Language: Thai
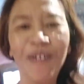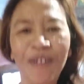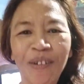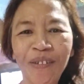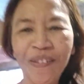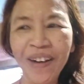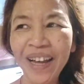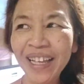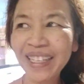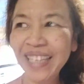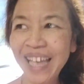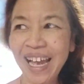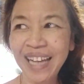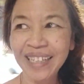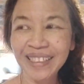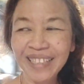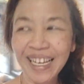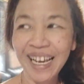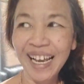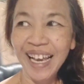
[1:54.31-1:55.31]
เพราะว่าอยา
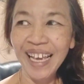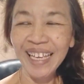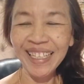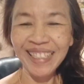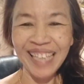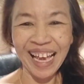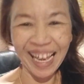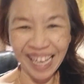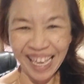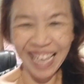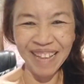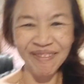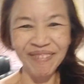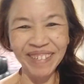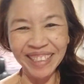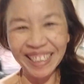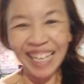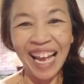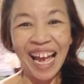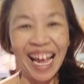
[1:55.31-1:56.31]
กอยากให้อยากเห็น
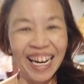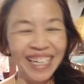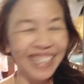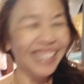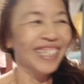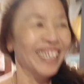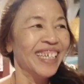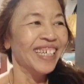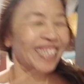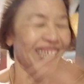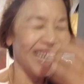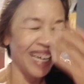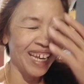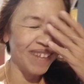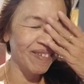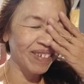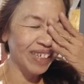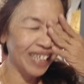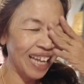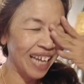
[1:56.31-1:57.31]
เหมือนกัน อยาก
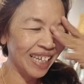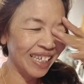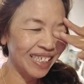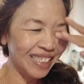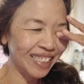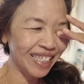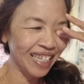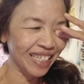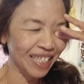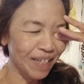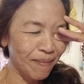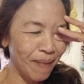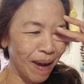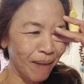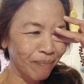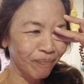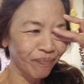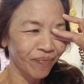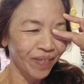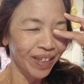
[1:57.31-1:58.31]
เห็นเหมือนกันก็สิ่งที่แบ
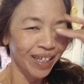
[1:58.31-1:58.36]
บ